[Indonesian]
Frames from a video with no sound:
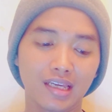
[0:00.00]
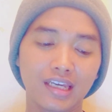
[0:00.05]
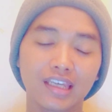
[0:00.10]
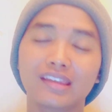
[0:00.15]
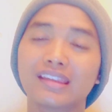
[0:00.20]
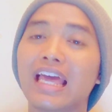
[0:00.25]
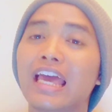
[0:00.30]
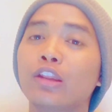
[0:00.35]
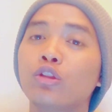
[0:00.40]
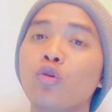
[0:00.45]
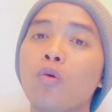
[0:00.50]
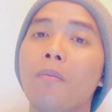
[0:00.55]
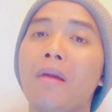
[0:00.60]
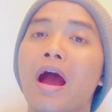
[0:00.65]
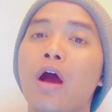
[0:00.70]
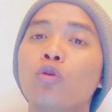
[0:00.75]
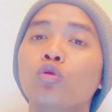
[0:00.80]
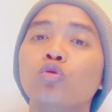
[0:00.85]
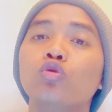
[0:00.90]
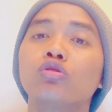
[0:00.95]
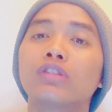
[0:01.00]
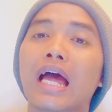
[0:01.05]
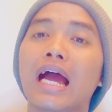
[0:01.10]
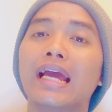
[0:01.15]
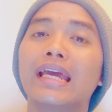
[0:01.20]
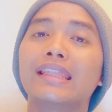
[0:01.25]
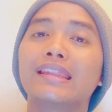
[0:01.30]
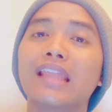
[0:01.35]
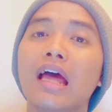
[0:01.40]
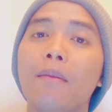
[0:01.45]
kita itu mau
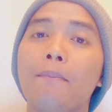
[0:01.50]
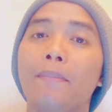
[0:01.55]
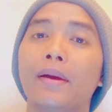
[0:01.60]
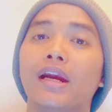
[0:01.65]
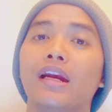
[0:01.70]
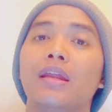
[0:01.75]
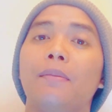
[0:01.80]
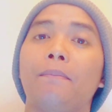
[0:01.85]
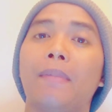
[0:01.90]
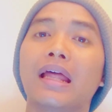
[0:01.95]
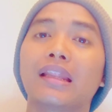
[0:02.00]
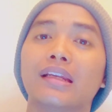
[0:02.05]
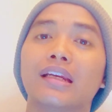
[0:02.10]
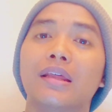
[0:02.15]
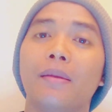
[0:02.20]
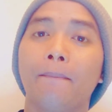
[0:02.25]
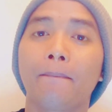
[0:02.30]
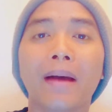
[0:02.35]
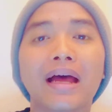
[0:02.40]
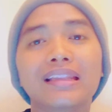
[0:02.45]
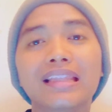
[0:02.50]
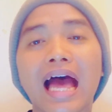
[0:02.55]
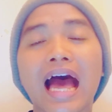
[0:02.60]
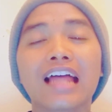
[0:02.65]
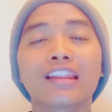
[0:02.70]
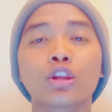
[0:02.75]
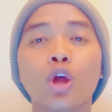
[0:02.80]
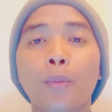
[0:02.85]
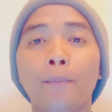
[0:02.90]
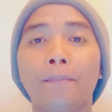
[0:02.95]
utang kita berlipat-lipat
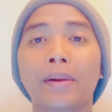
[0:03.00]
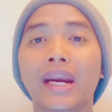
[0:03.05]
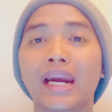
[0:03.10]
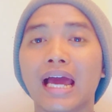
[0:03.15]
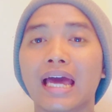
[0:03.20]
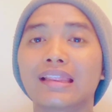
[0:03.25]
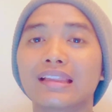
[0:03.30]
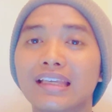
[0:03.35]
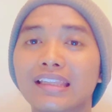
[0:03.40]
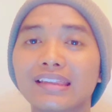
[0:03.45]
atau berkat